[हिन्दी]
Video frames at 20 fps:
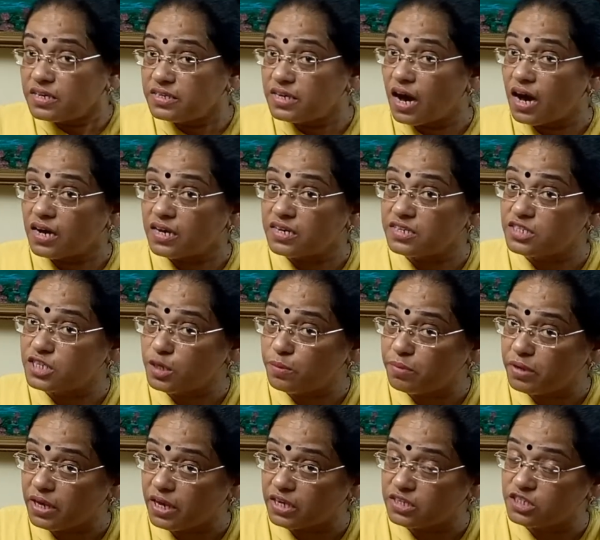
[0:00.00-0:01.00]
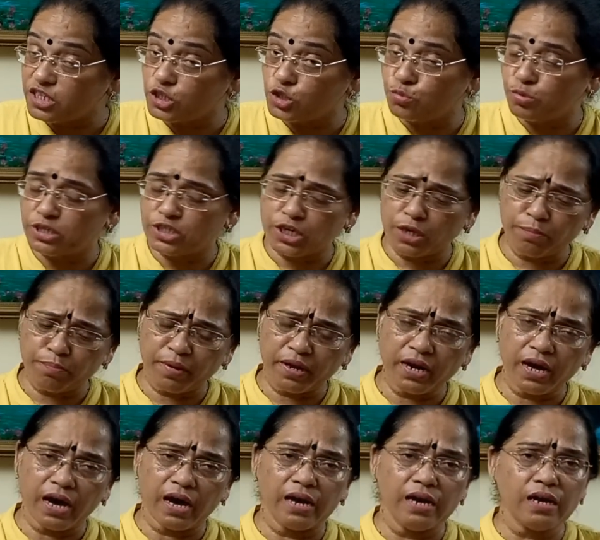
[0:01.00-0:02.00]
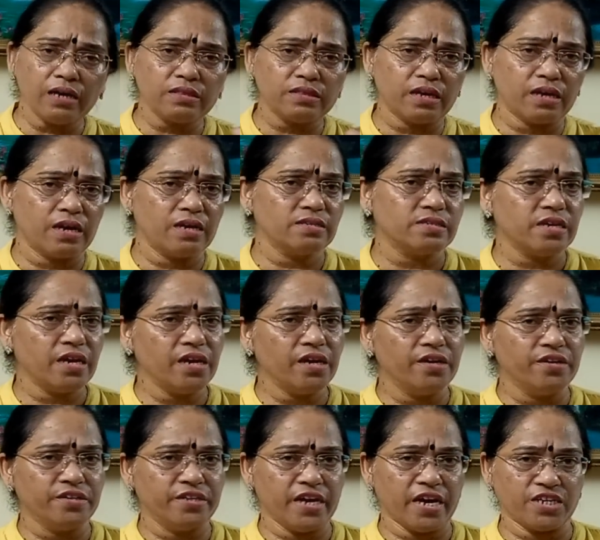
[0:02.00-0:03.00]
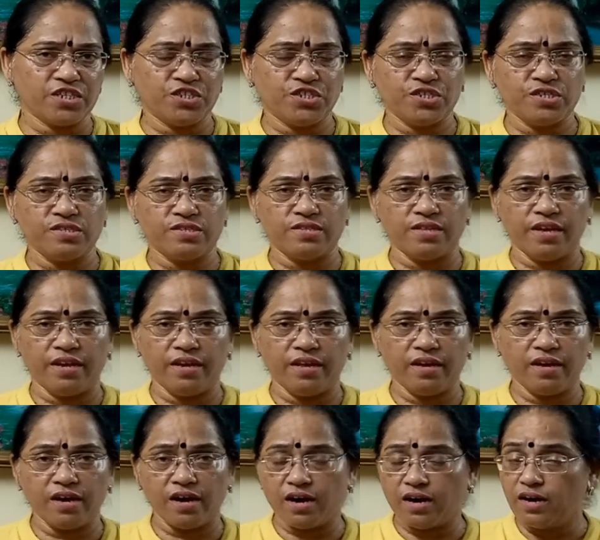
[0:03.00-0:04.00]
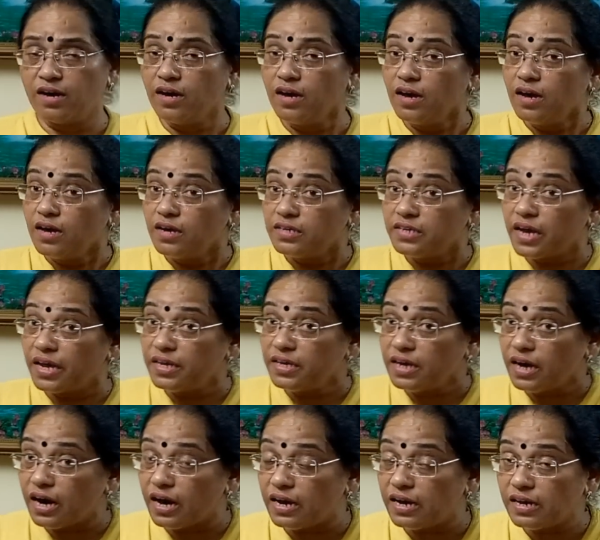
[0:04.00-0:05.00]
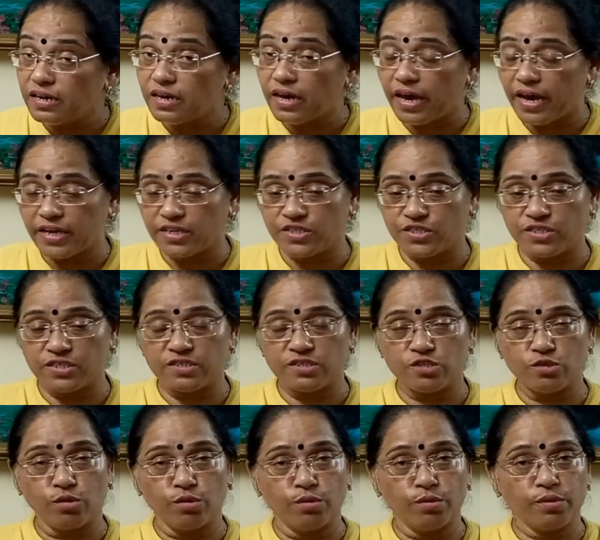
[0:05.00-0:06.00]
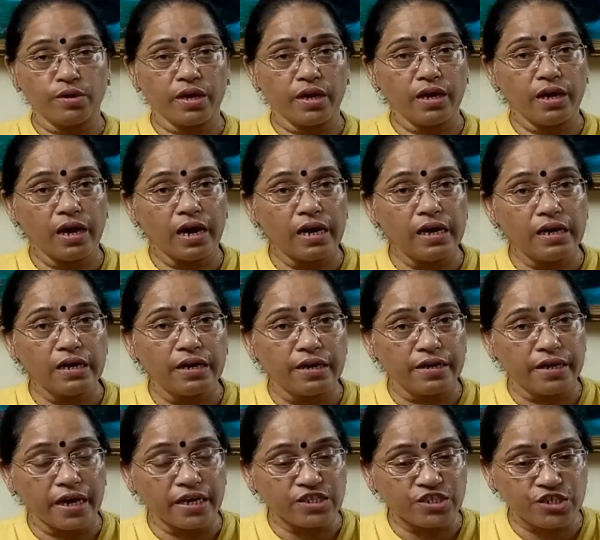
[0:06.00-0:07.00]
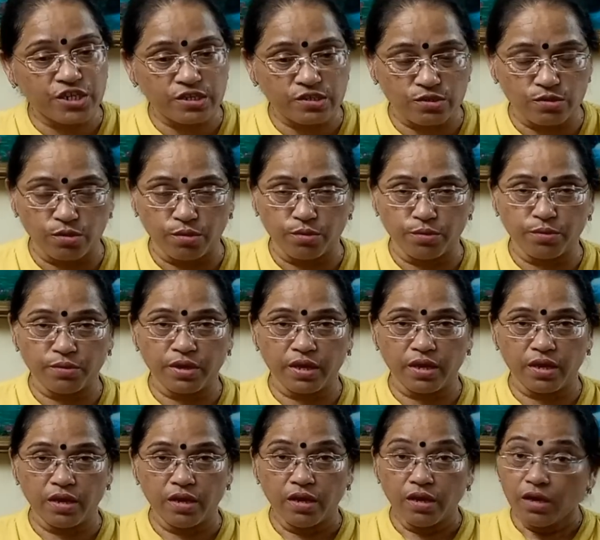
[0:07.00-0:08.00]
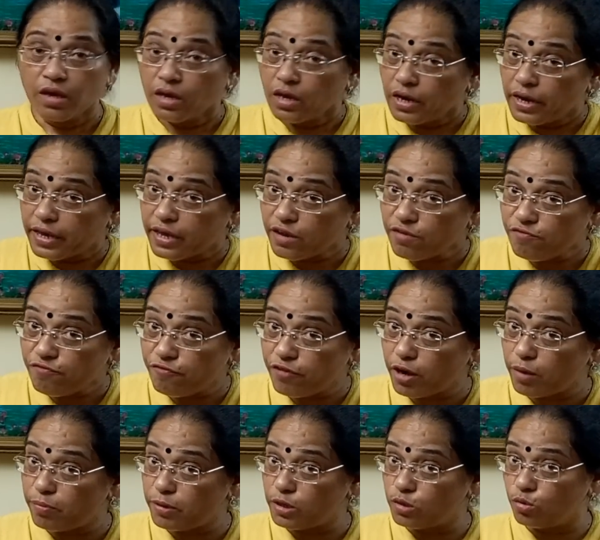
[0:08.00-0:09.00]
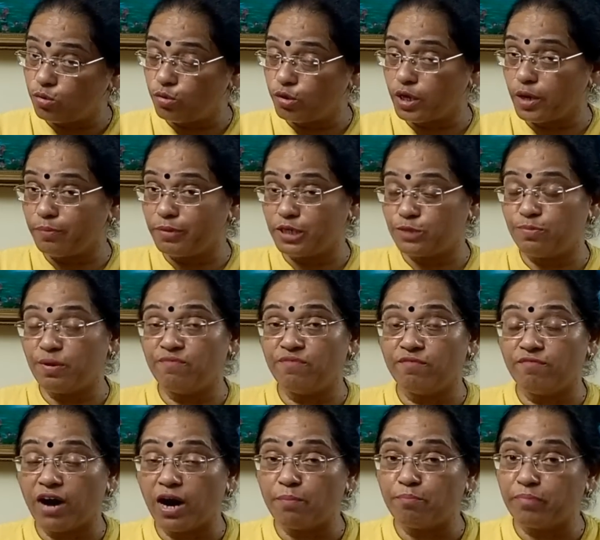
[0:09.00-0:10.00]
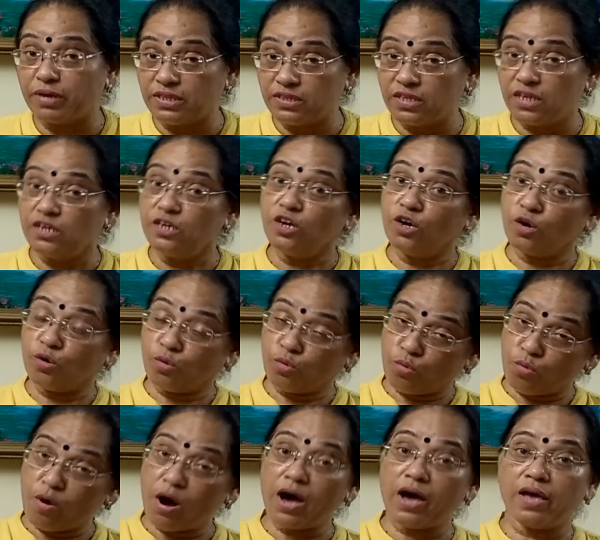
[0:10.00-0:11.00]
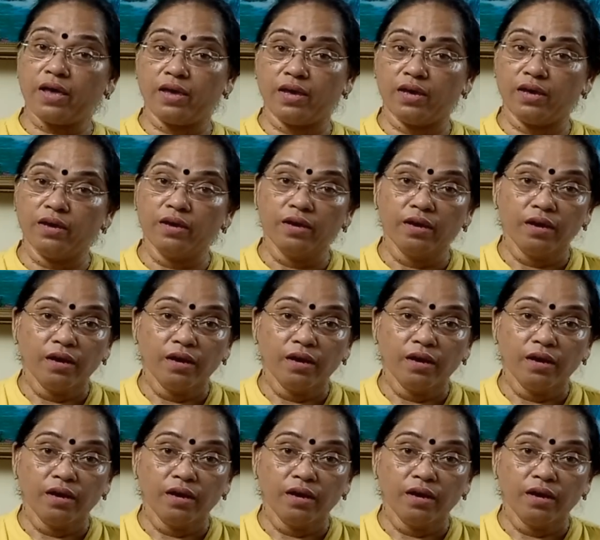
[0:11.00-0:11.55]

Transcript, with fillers: या किसी भी एक सिचुएशन पर अलग तरह से रिएक्शंस देने का यानी अलग एक्शंस दोनों के अलग रिएक्शंस दोनों के लेकिन फिर भी दोनों के बीच में विवाह बंधन हुआ है